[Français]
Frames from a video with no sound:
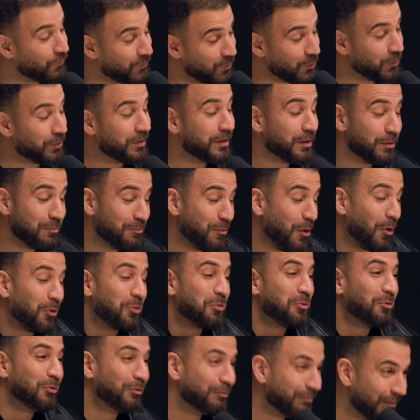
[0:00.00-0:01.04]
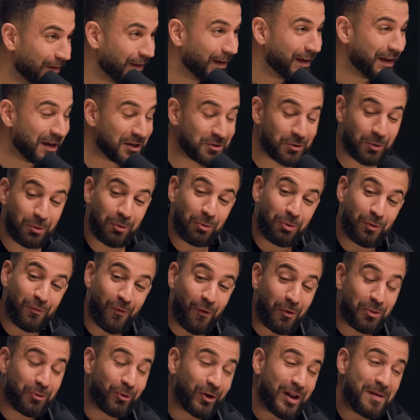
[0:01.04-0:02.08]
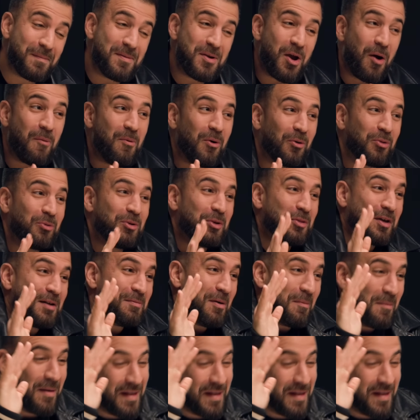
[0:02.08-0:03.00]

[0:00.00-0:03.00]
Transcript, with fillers: fais aussi des morceaux et je suis souvent sur les meilleurs morceaux des albums.